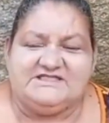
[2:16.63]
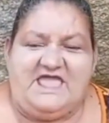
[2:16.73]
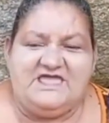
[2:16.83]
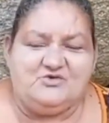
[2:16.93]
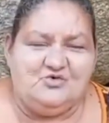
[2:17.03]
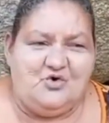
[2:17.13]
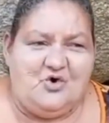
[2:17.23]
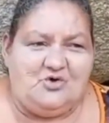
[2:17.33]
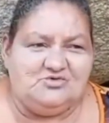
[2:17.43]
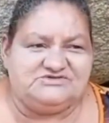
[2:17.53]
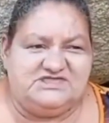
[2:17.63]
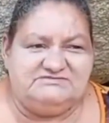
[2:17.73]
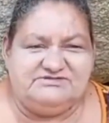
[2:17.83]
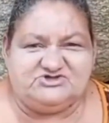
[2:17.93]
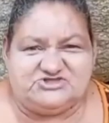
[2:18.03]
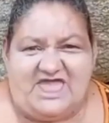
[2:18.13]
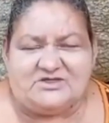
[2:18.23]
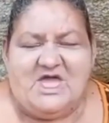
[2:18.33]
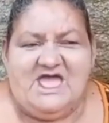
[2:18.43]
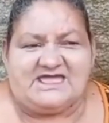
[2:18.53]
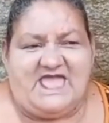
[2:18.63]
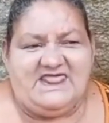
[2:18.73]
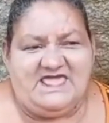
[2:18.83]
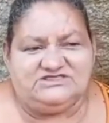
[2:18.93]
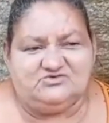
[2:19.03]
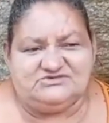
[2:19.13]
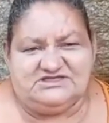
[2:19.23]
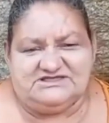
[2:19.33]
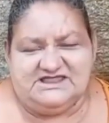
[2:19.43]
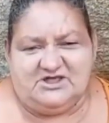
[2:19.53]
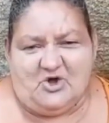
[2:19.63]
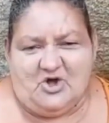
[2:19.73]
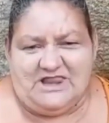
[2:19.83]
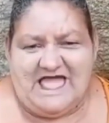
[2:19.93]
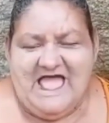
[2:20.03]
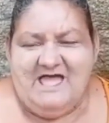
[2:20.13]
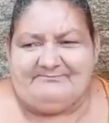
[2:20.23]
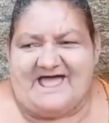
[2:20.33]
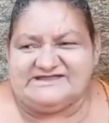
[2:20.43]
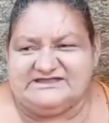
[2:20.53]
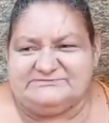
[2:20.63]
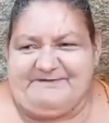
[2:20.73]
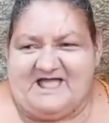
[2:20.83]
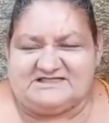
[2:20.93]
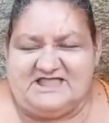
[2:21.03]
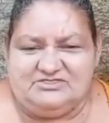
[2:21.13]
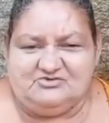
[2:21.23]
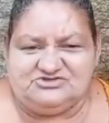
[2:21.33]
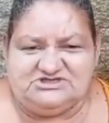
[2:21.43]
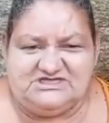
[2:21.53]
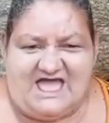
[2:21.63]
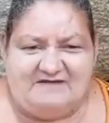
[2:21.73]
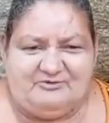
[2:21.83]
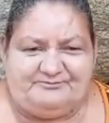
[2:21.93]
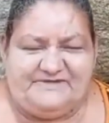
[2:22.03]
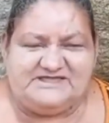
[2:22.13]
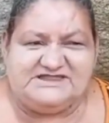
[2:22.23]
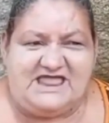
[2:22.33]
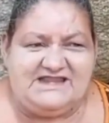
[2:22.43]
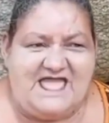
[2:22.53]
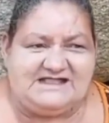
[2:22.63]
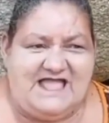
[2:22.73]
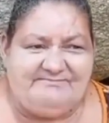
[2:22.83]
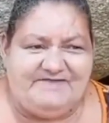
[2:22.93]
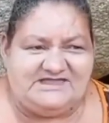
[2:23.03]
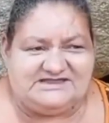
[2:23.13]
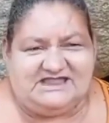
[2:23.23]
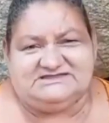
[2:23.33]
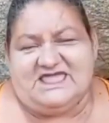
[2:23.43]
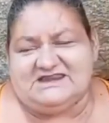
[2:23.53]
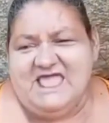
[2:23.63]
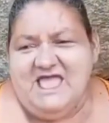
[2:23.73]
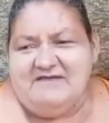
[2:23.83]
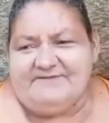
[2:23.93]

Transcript: Tem um rolo de mistério querendo desenrolar. Passa espada no diabo, pisa na cabeça dele.